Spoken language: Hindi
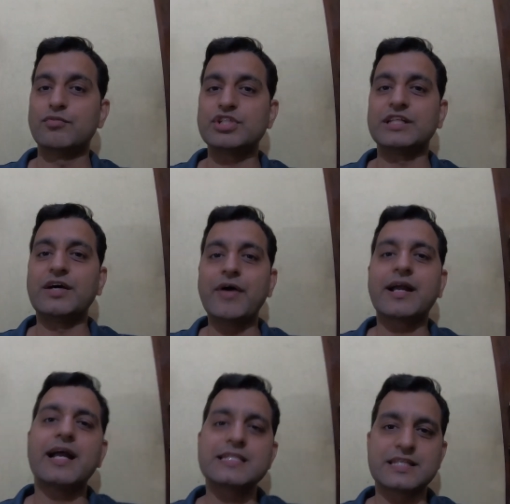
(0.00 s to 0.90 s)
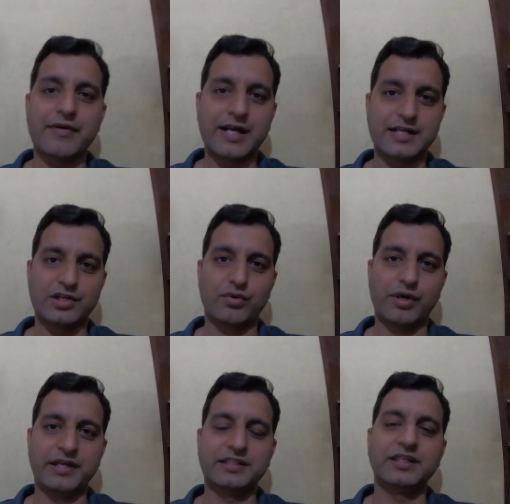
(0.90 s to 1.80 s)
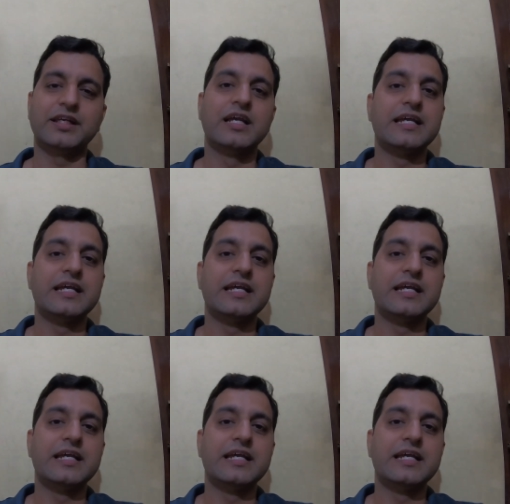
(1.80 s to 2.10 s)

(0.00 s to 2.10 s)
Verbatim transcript: मुझे दवा खाए सवा घंटे हो गए थे